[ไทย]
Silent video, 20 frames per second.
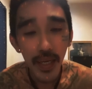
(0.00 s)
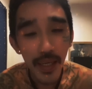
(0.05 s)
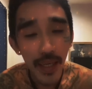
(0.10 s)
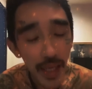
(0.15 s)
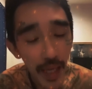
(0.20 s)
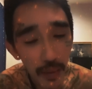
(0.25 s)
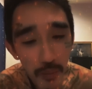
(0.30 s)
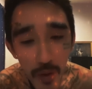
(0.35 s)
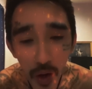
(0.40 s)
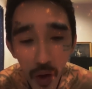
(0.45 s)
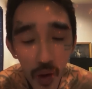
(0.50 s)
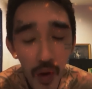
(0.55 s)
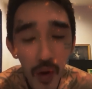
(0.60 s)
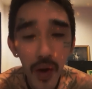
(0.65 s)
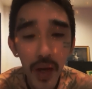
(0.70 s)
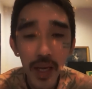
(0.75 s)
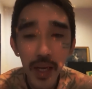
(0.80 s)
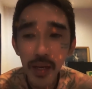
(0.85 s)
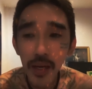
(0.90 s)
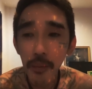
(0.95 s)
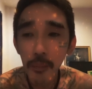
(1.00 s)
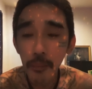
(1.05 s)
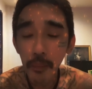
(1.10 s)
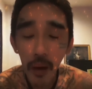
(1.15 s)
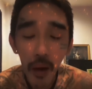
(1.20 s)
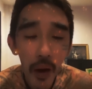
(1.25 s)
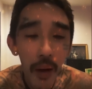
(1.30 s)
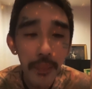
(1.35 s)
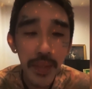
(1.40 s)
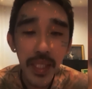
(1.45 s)
เรียบร้อยแล้วก็พ
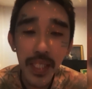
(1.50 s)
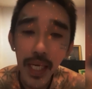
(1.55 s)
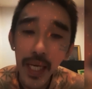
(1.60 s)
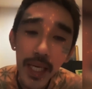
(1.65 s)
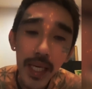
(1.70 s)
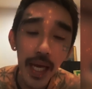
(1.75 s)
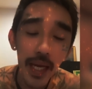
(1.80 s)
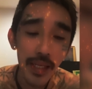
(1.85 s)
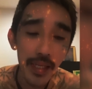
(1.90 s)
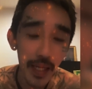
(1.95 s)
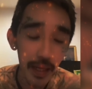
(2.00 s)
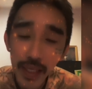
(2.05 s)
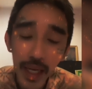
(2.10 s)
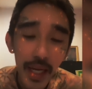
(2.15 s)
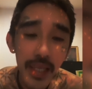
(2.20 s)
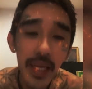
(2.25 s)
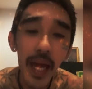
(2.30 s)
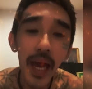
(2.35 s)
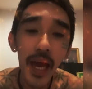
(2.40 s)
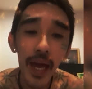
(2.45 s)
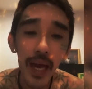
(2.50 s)
ร้อมที่จะเรียนกับเยอะแยะ